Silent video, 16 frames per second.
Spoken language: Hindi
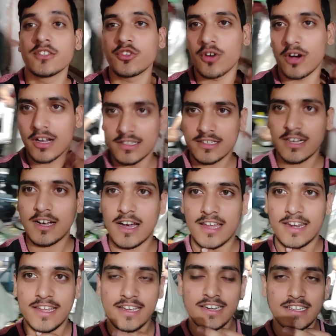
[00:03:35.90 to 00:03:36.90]
सो आज का
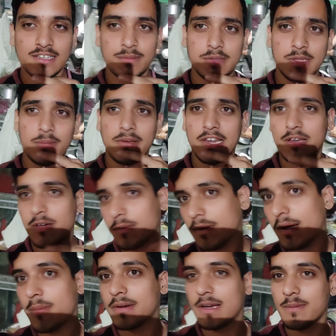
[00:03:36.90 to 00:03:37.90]
खाने के लिए सबसे पहले बार
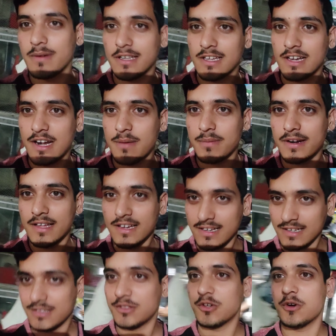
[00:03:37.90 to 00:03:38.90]
पापा के पास आना पड़ा
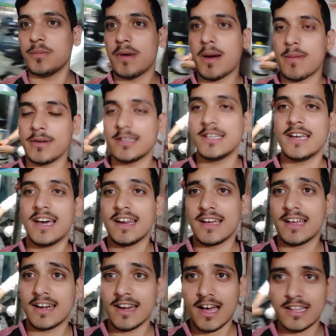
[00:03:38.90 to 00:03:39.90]
तो पापा तैयार
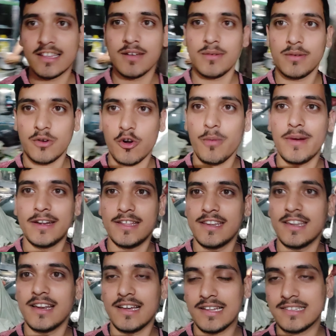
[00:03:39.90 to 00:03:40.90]
कर रहे हैं आधा रॉ
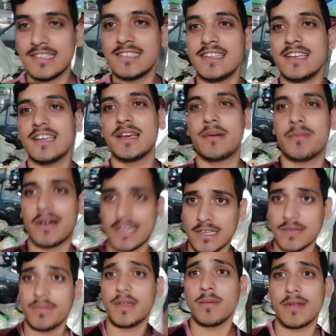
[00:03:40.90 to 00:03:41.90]
मटेरियल कहते हैं इसे
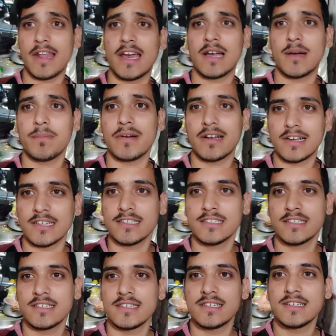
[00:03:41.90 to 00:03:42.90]
बाकी फिर बनाएगा पंकज
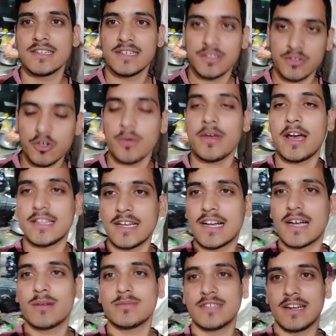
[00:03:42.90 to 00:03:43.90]
तो अभी आधा
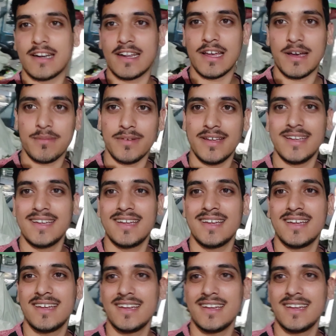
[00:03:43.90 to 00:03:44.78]
काम चल रहा है यहाँ पे